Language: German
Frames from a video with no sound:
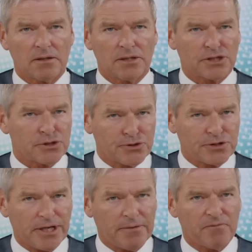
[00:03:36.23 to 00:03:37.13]
Das
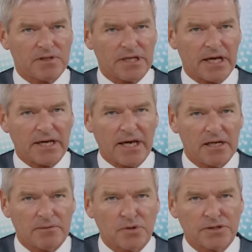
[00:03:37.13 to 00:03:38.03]
System wird
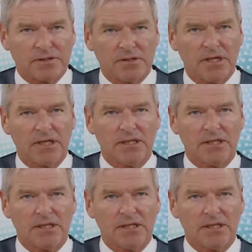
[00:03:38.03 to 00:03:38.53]
erkennen müssen,